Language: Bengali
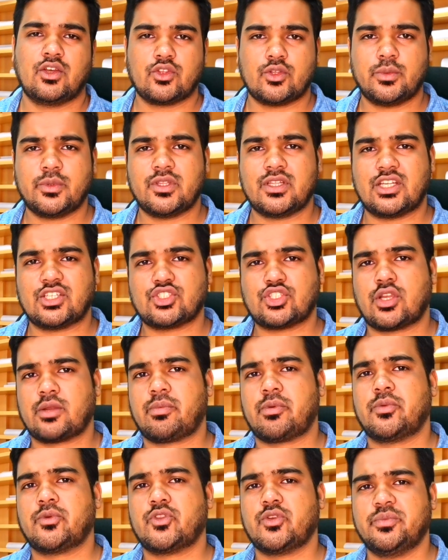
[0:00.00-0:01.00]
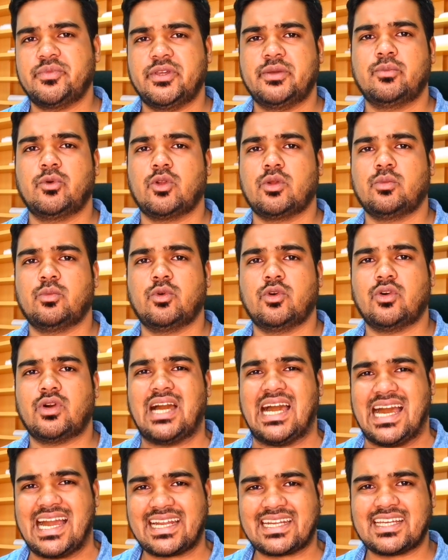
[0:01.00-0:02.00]
তো বন্ধুরা সর্বপ্রথমেই বলবো
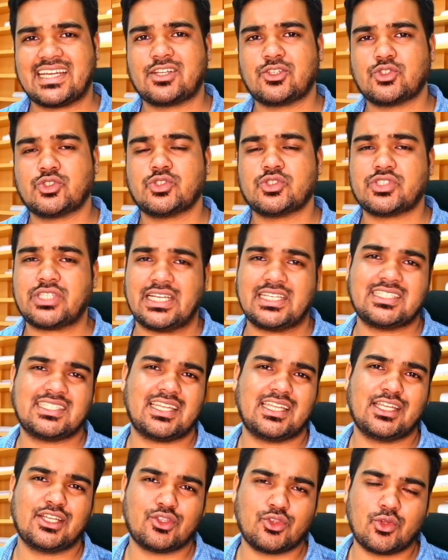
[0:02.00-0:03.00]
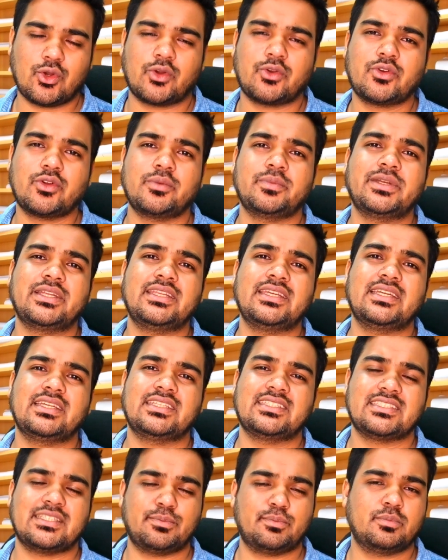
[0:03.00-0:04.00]
আঠারোশো ষাট সালের
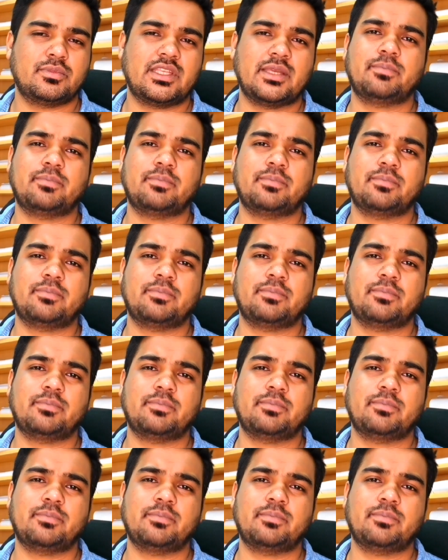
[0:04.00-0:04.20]
দণ্ডবিধির যে